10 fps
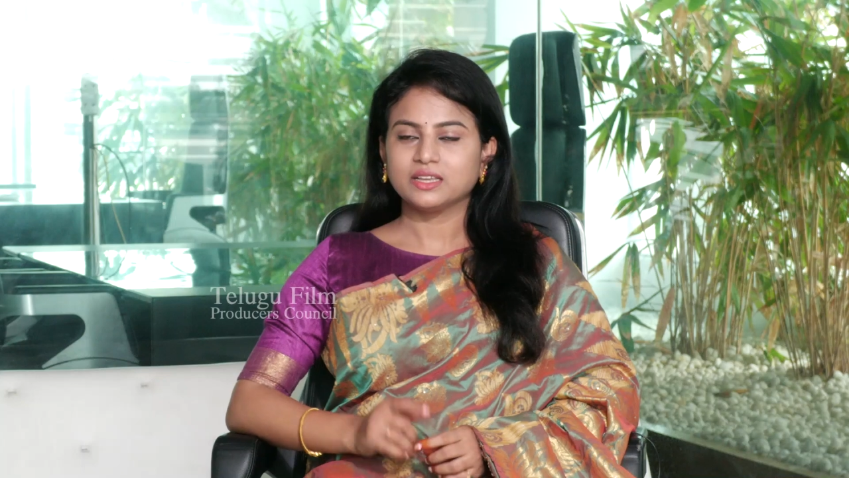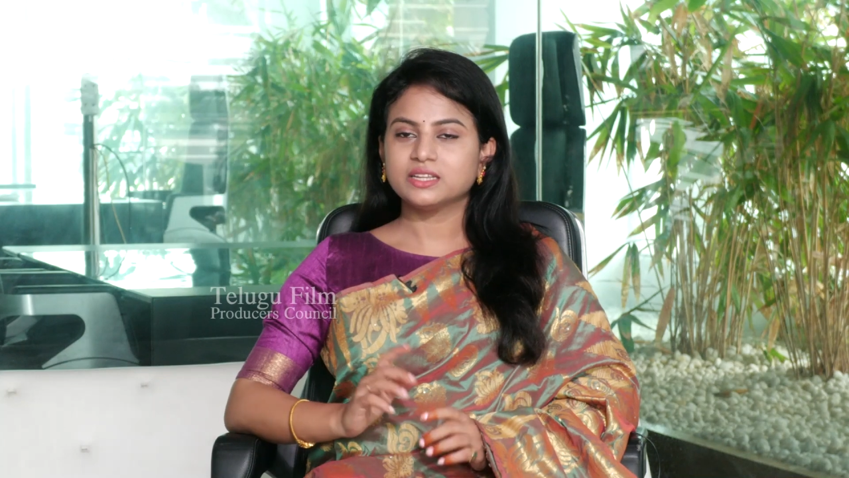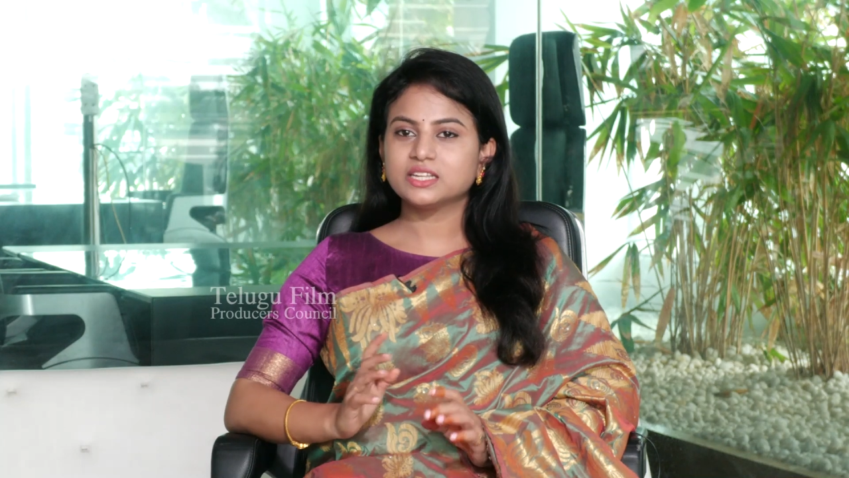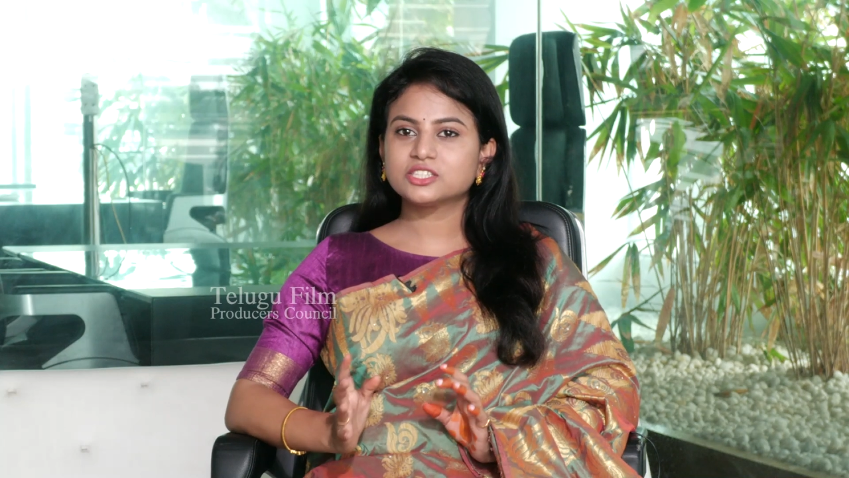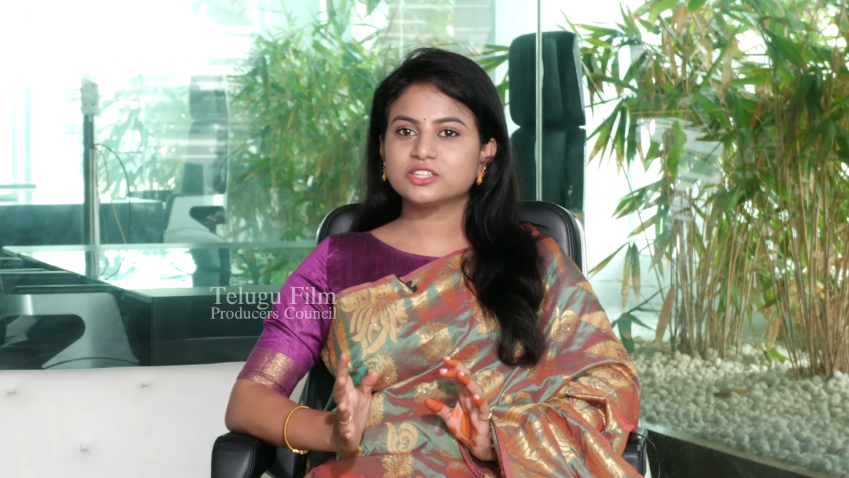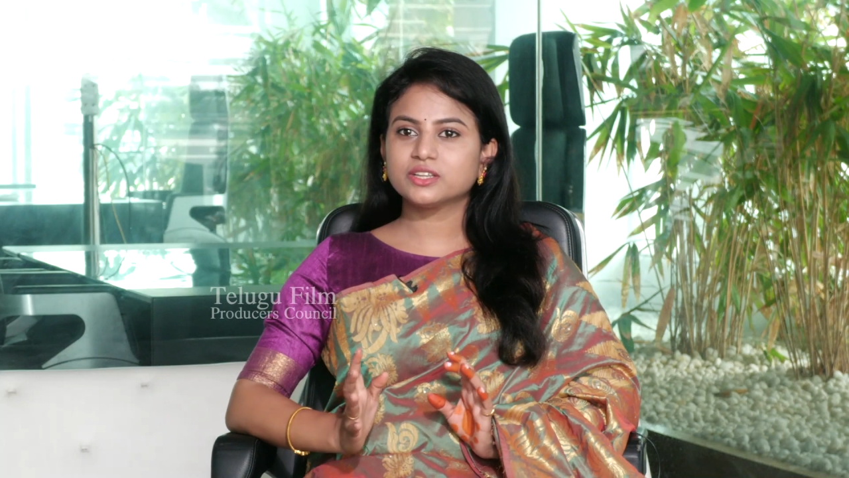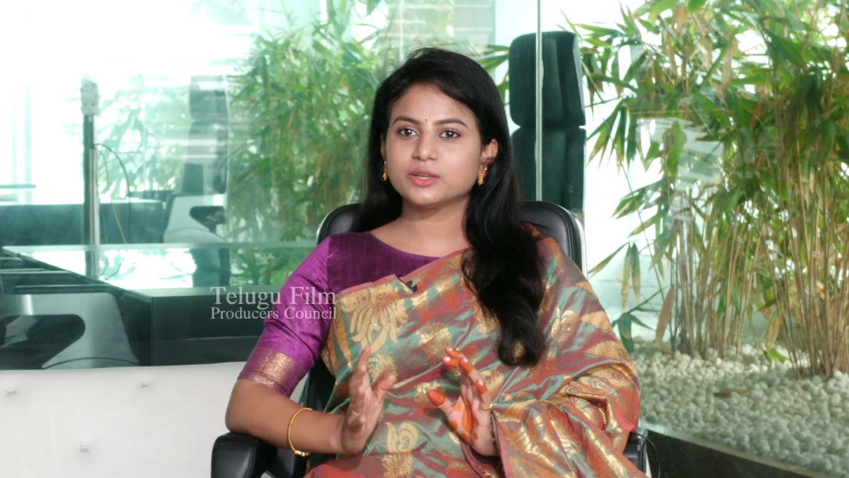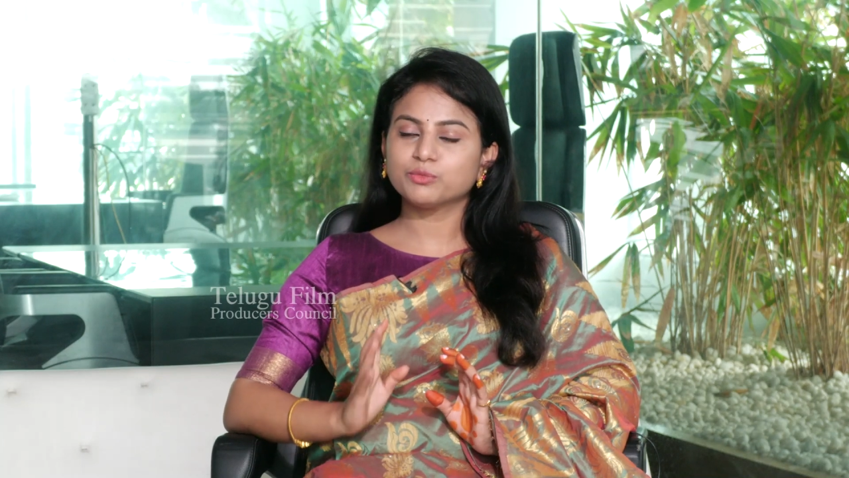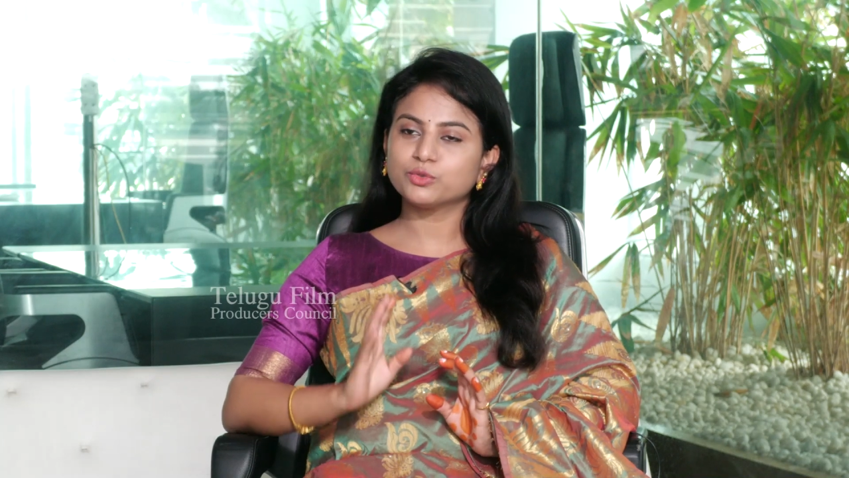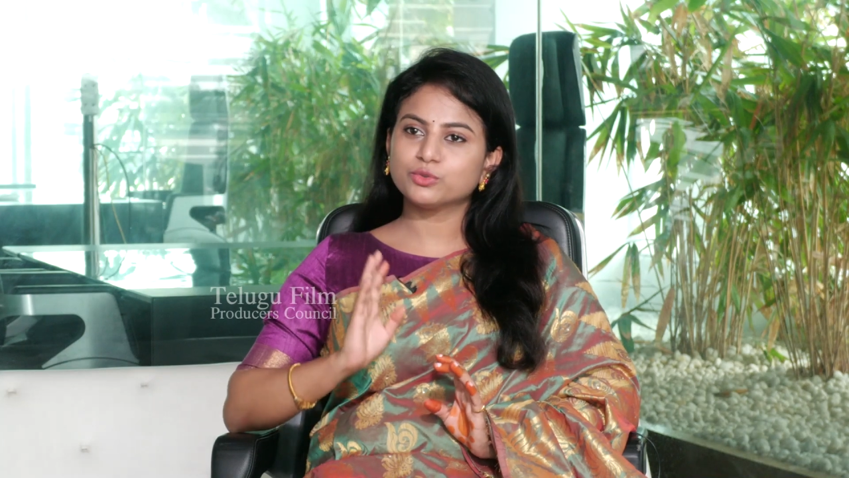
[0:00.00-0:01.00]
ఇండస్ట్రీ
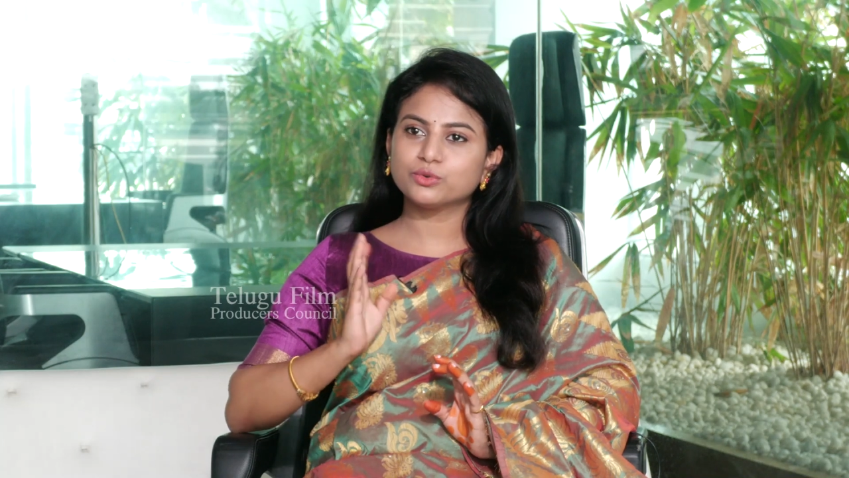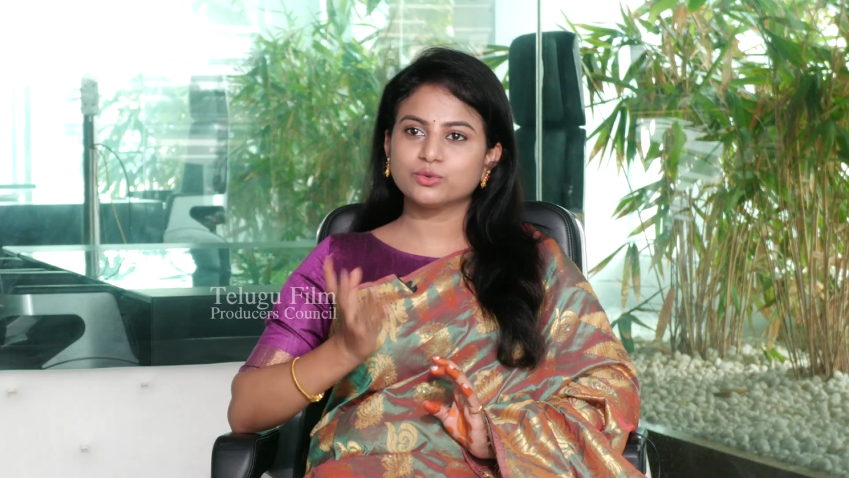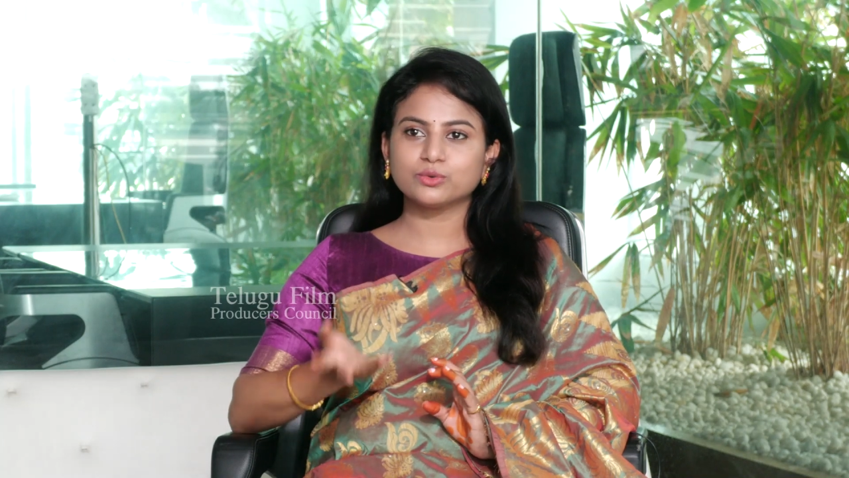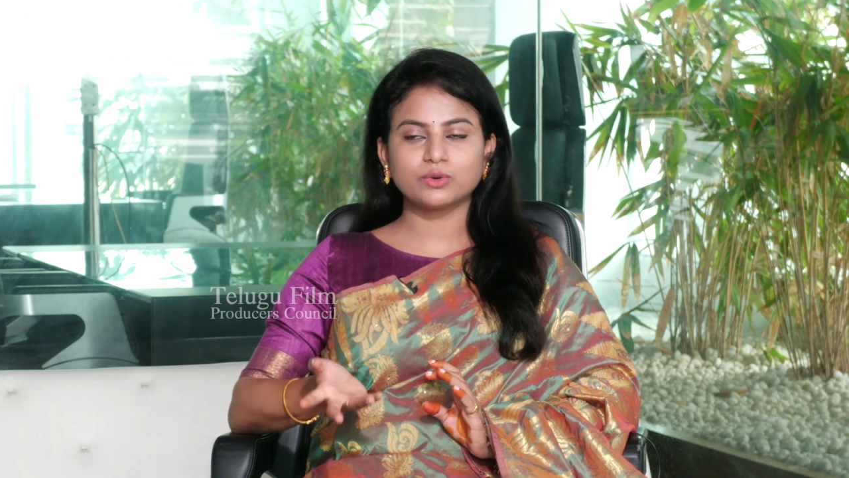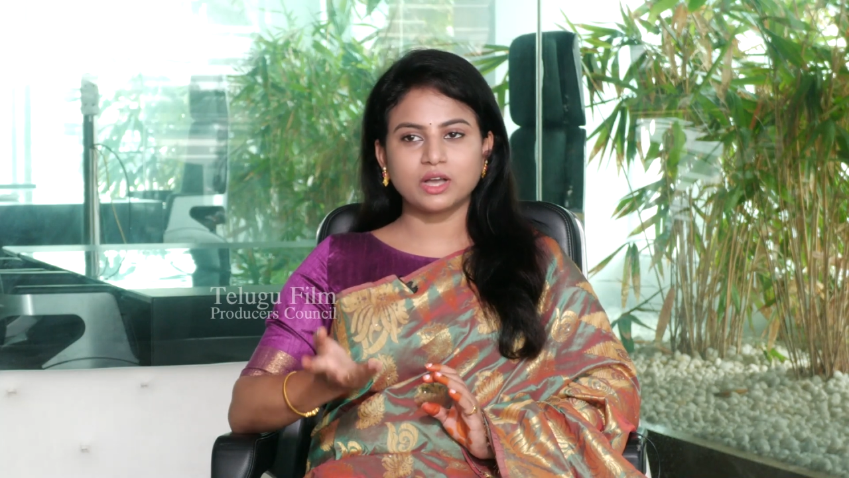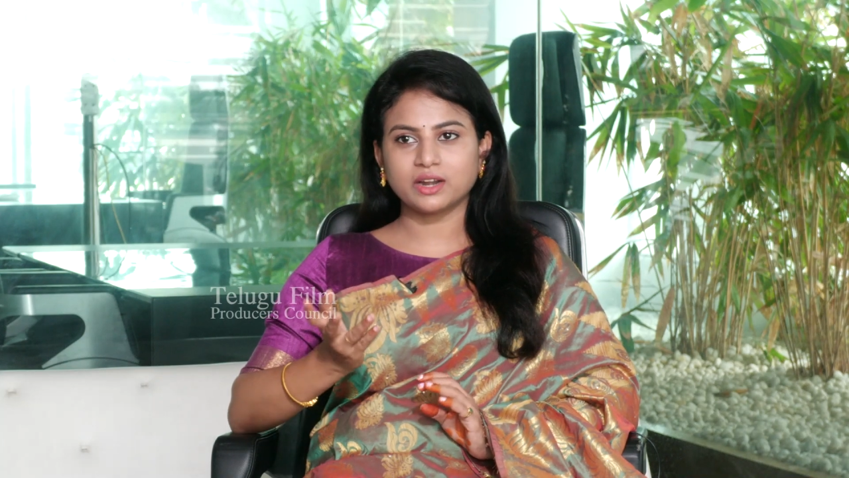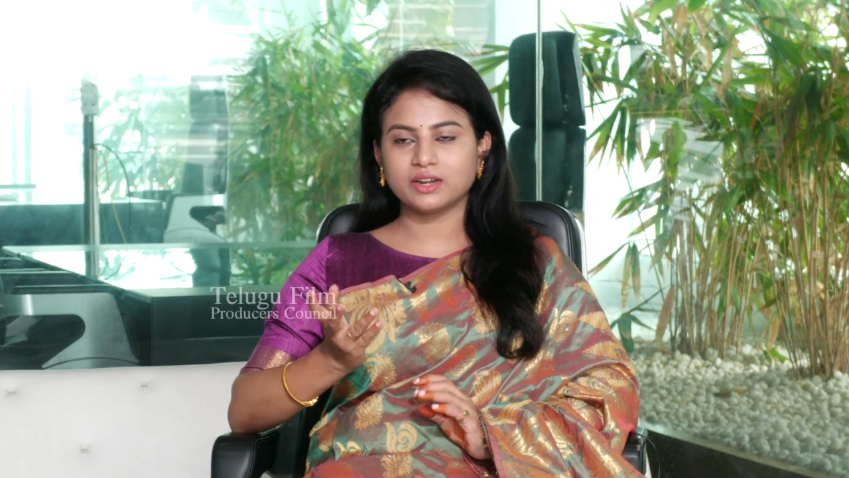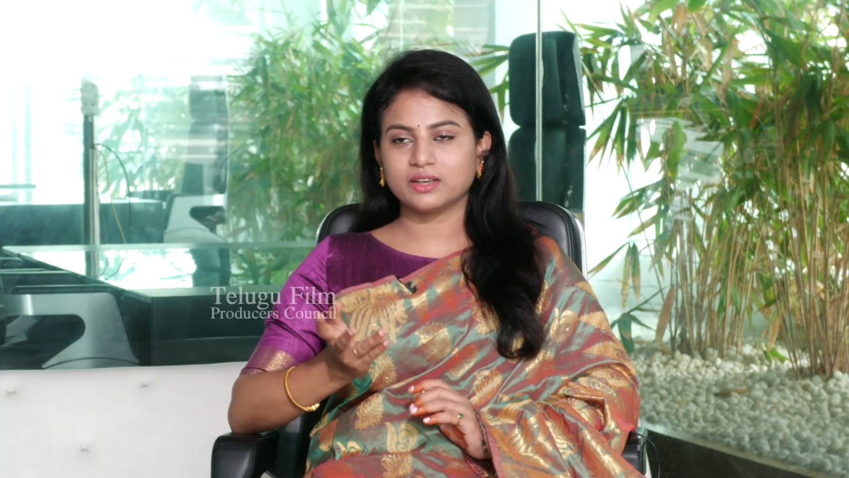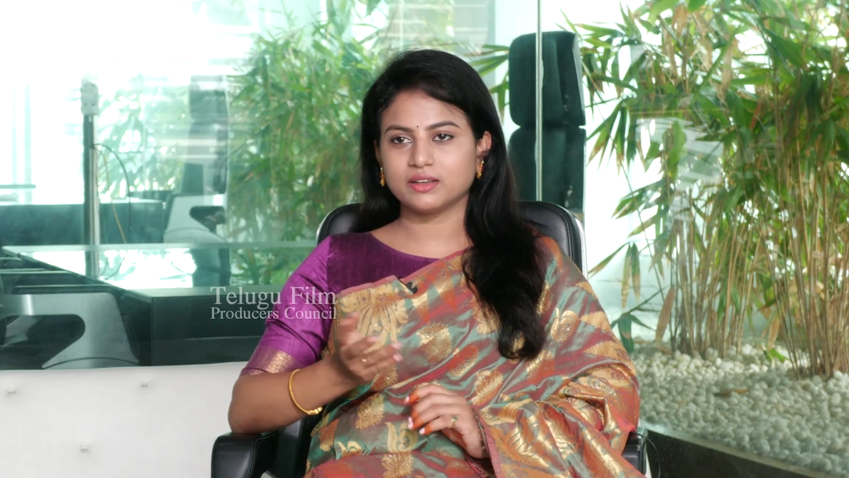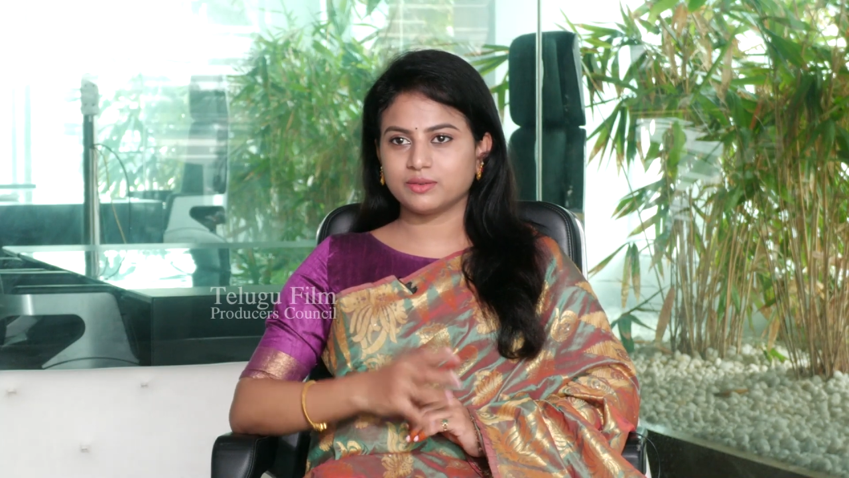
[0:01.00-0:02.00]
ముందు అక్కడ